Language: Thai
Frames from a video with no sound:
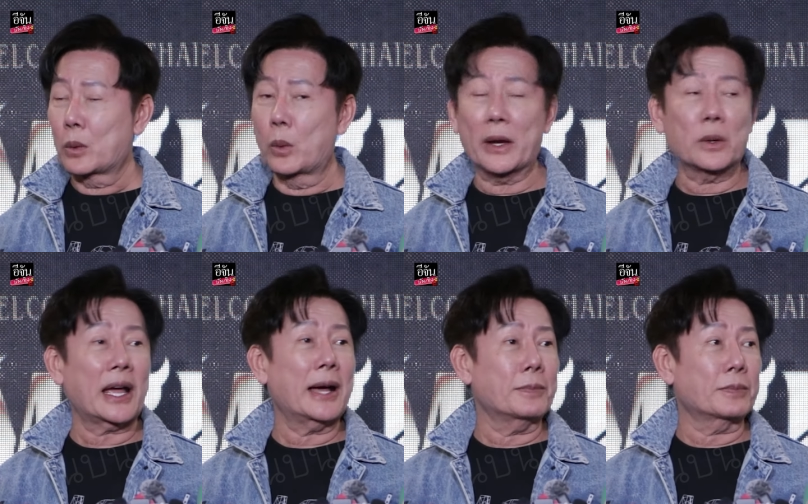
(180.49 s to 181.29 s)
เวล
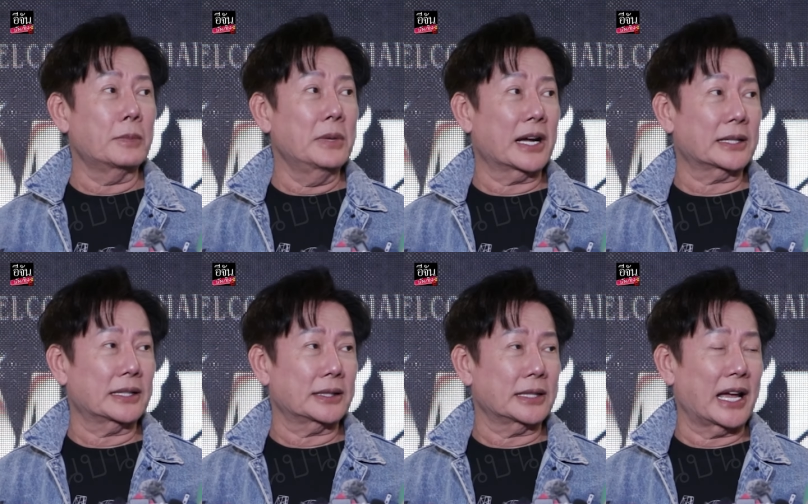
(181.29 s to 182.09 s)
คัมเมื่อ
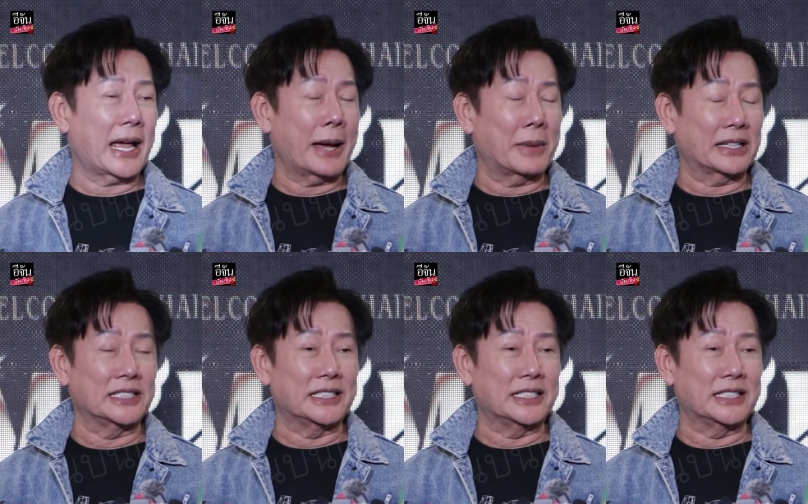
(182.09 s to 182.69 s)
นางงามมาถึ